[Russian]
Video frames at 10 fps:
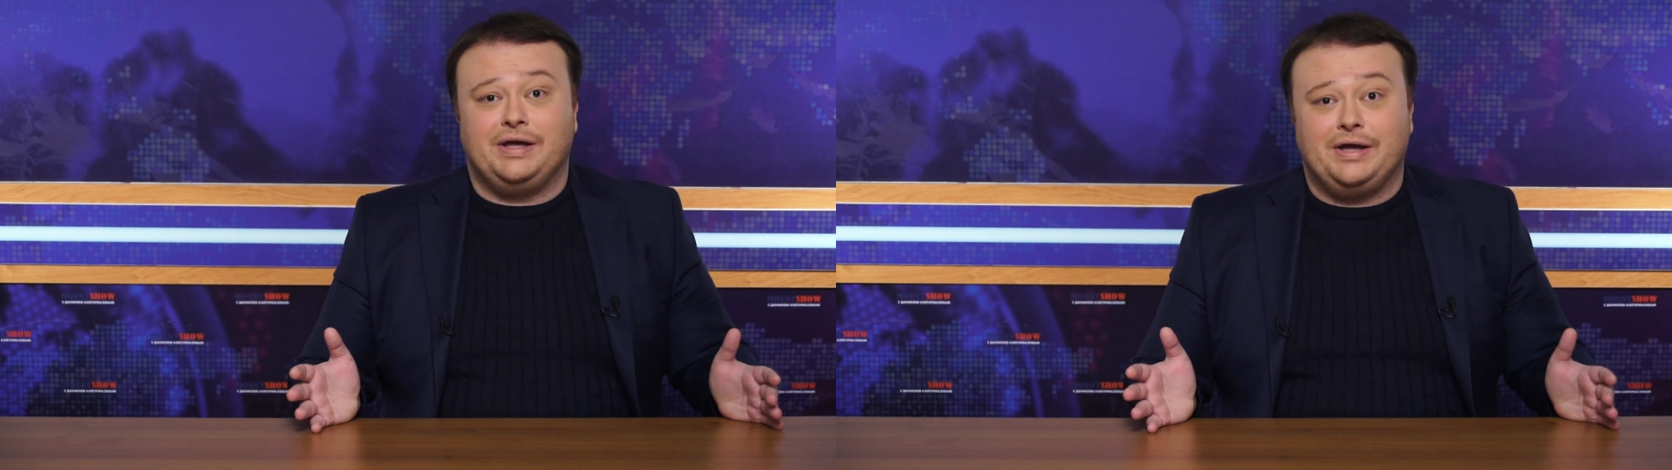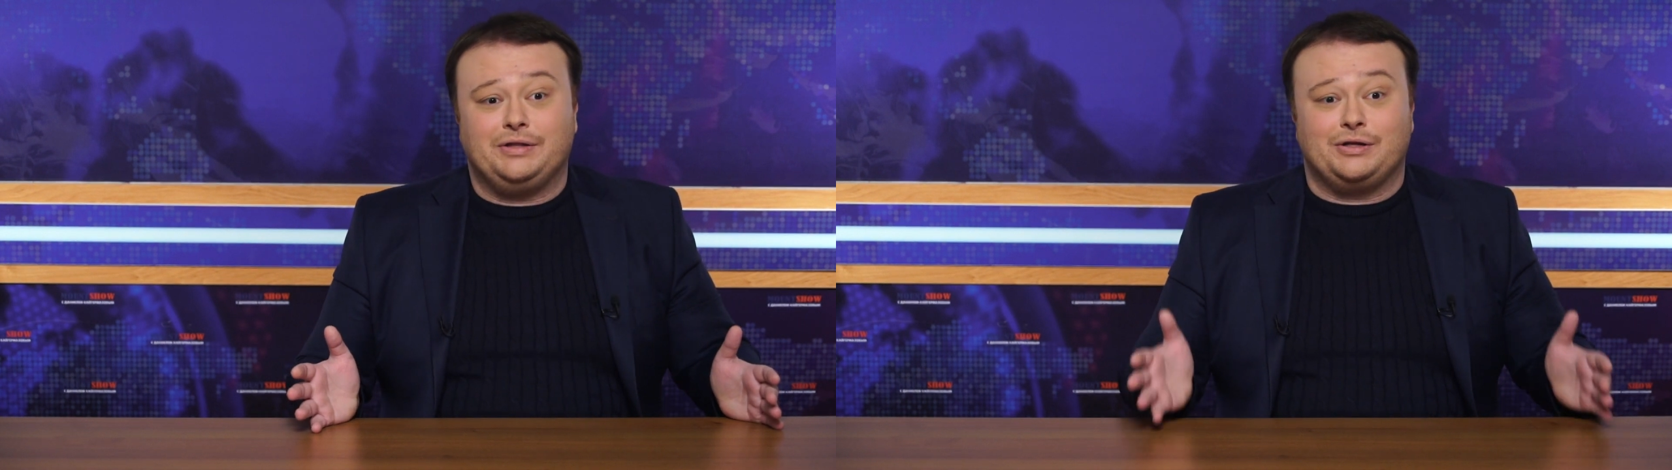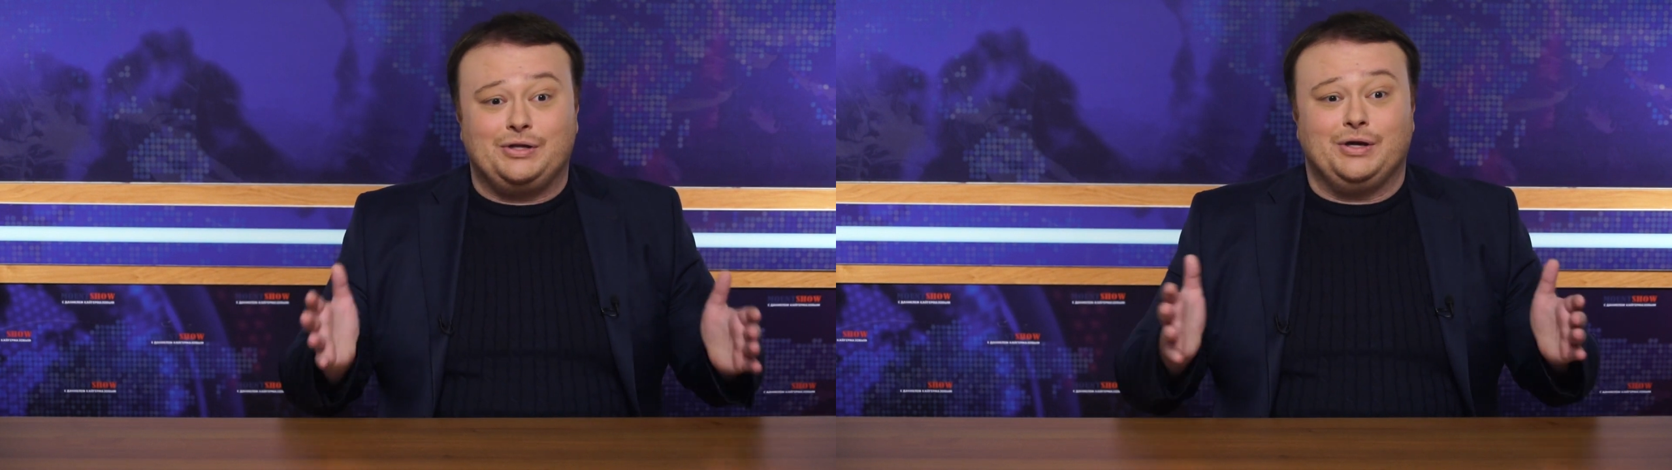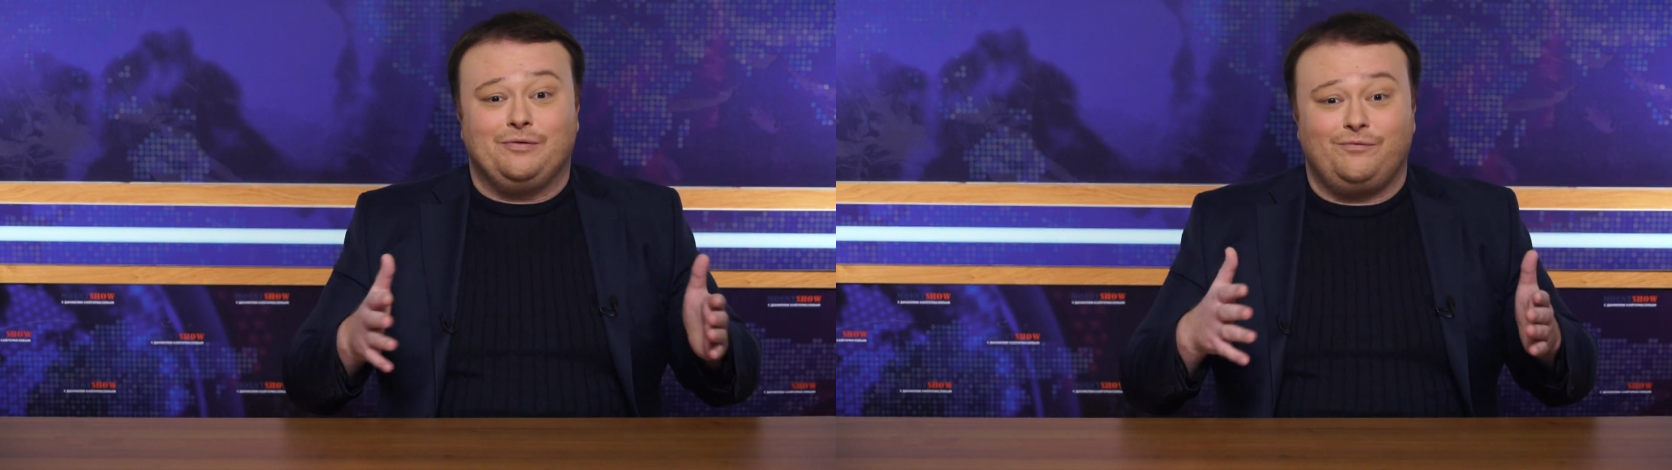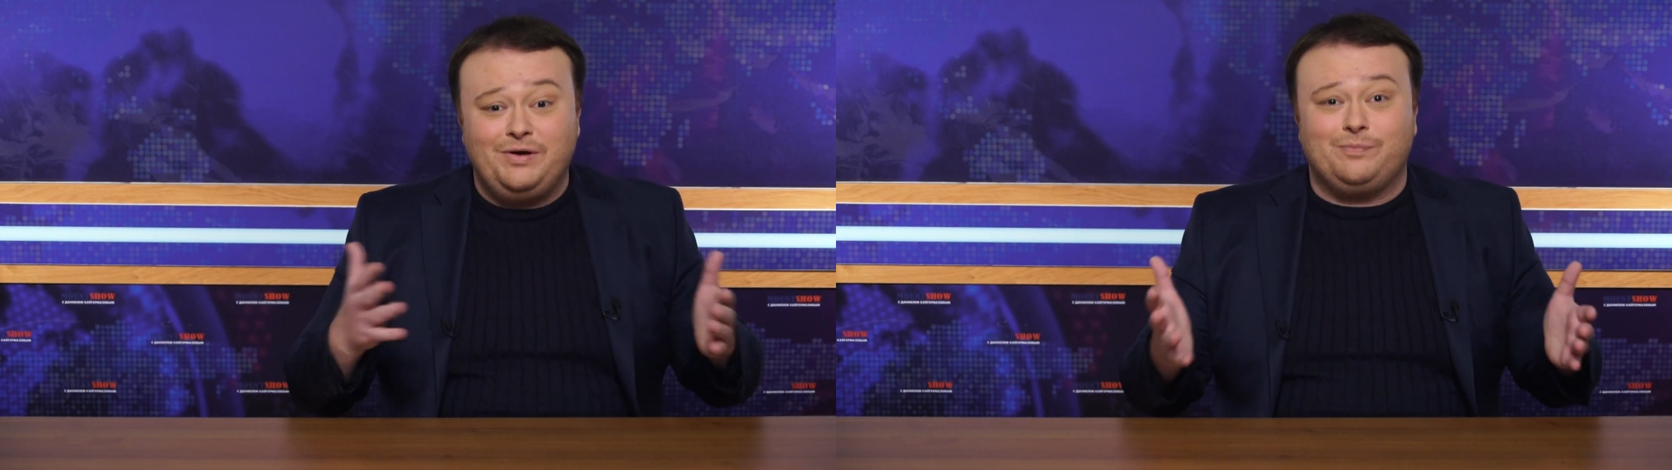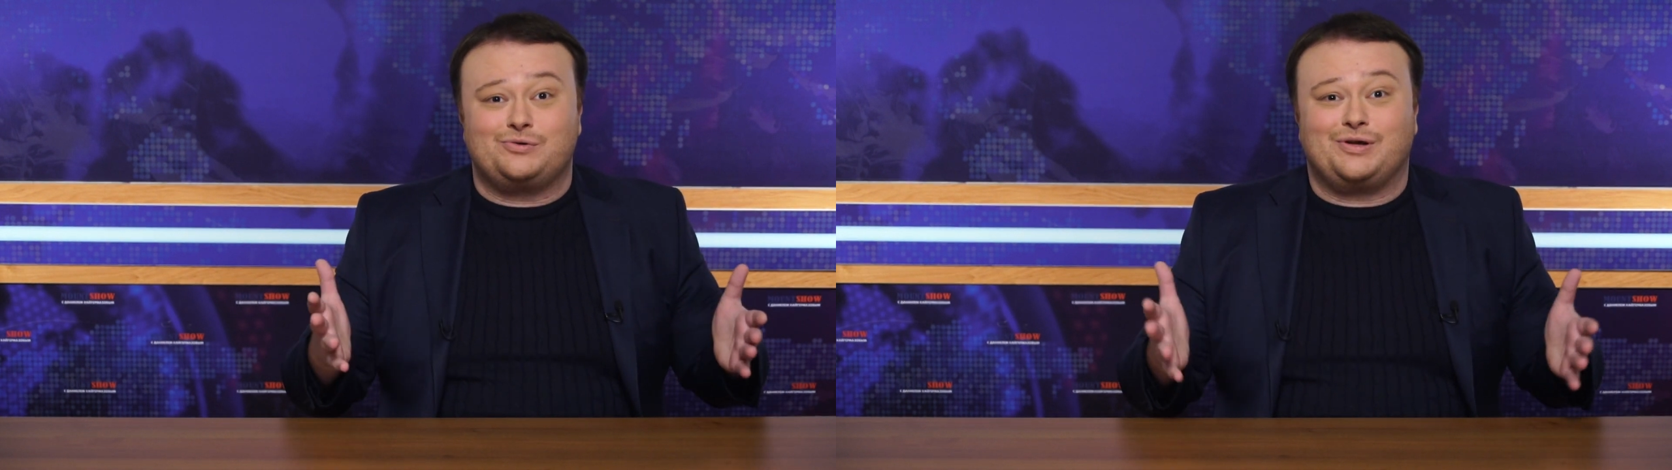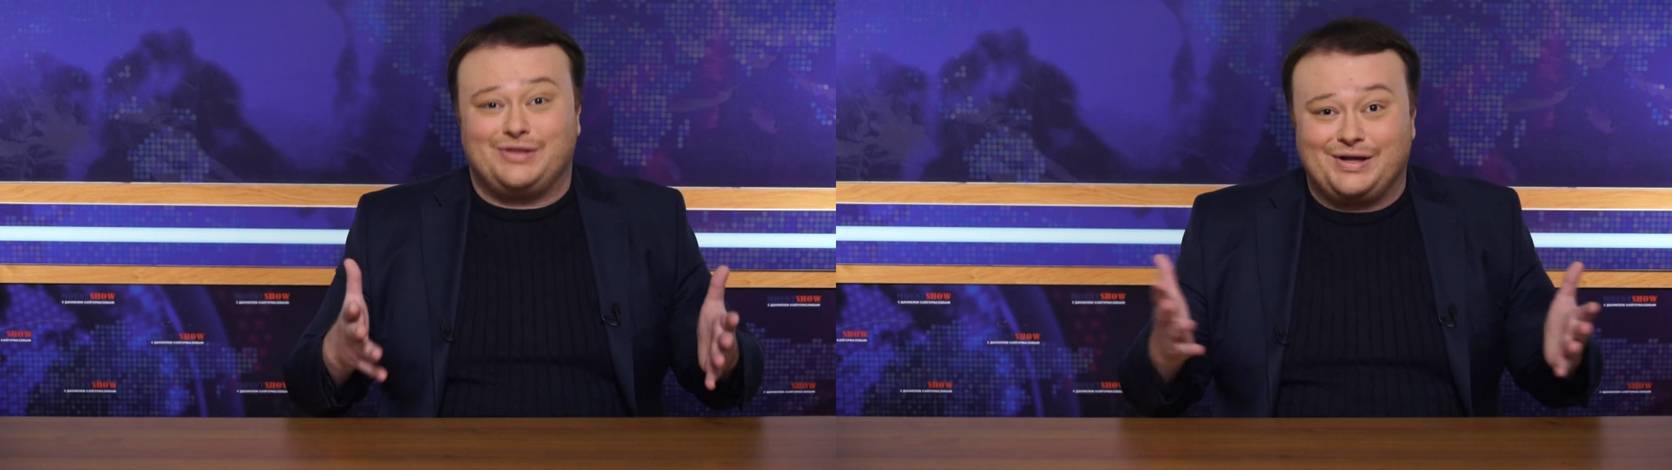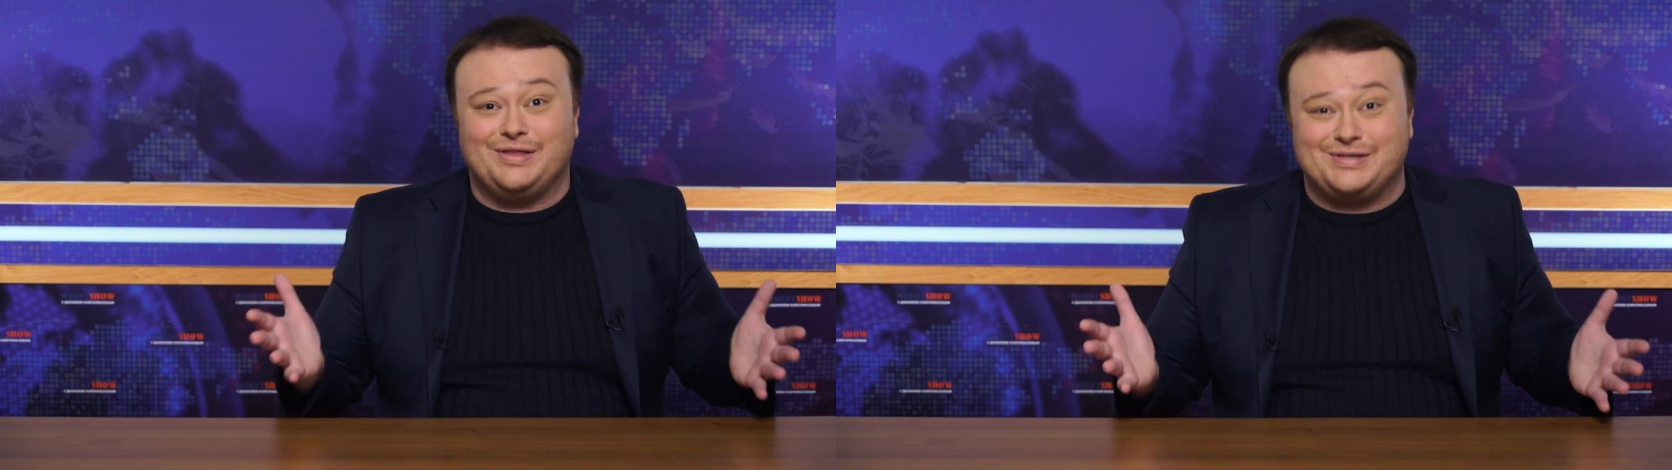этот выпуск,
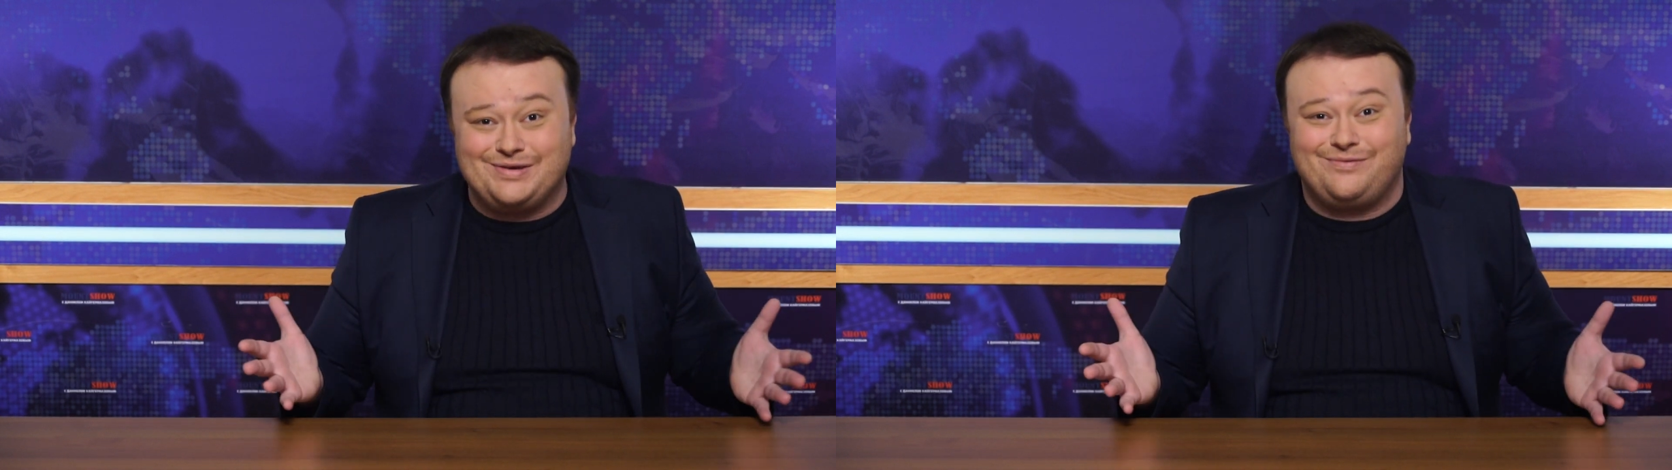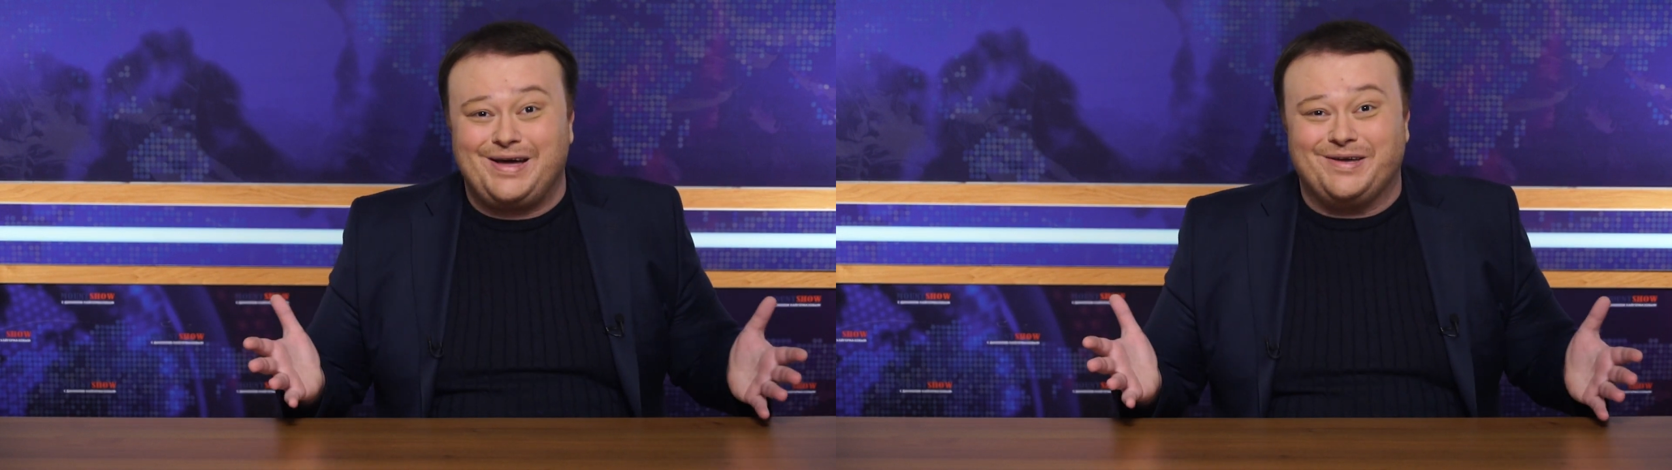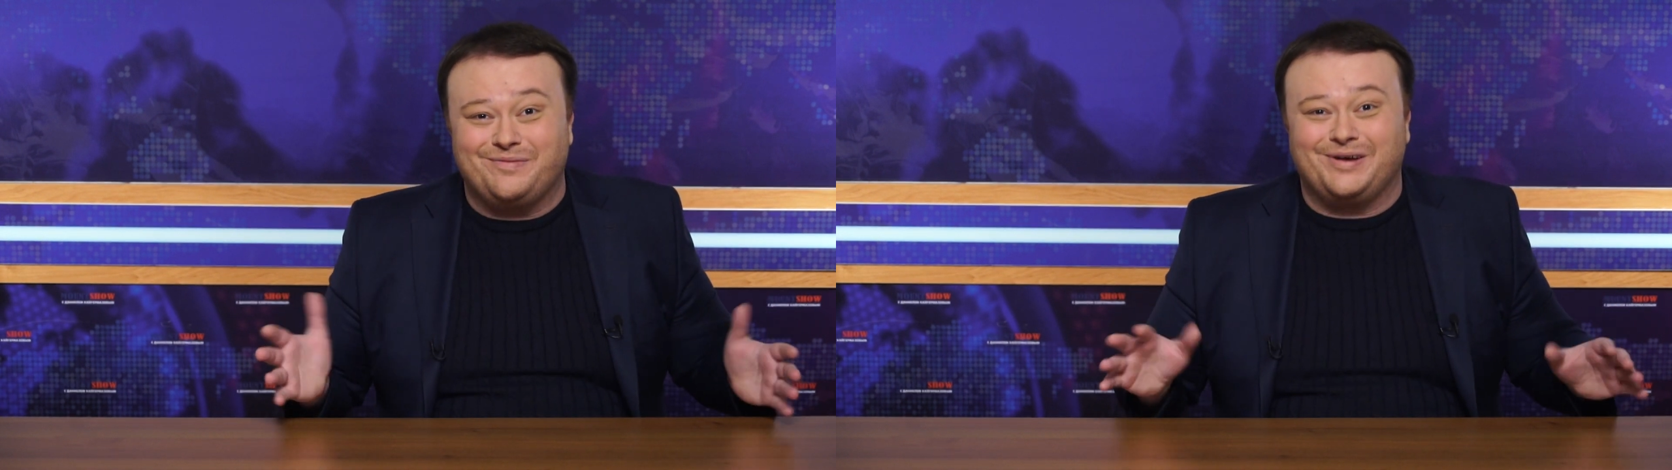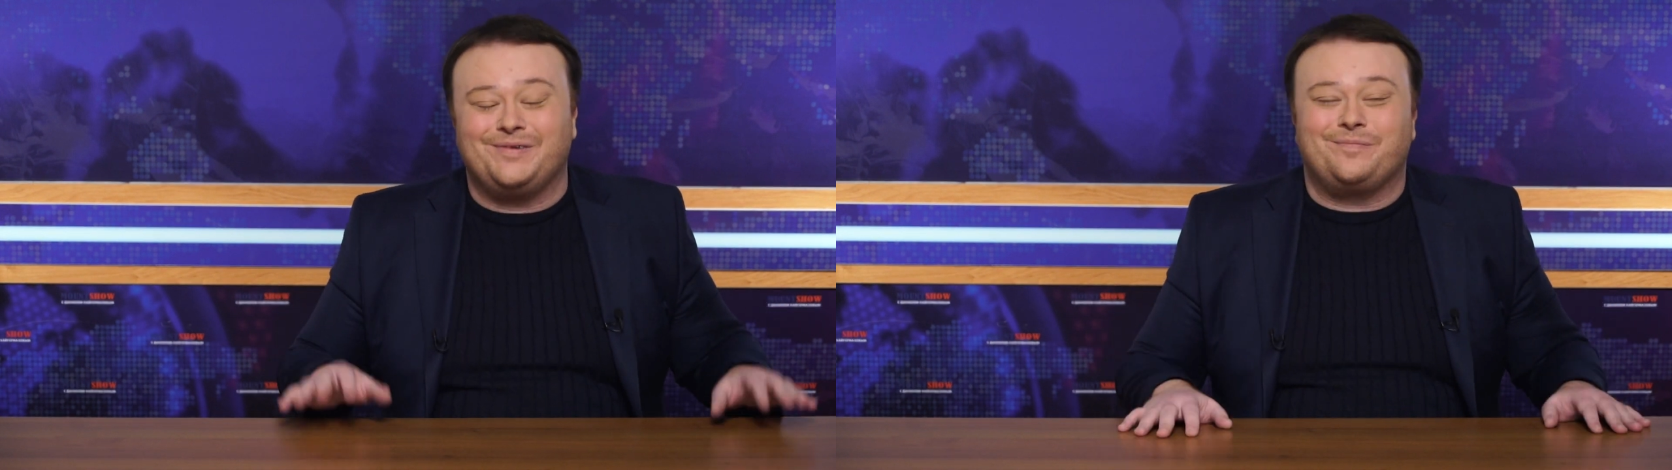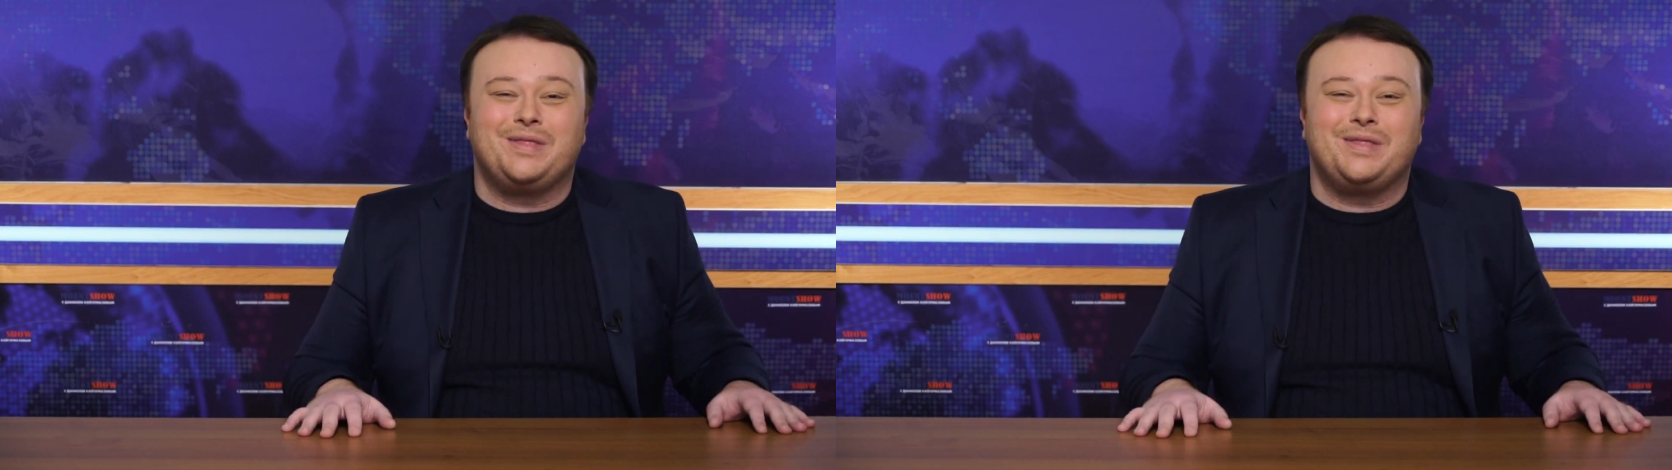так называемый,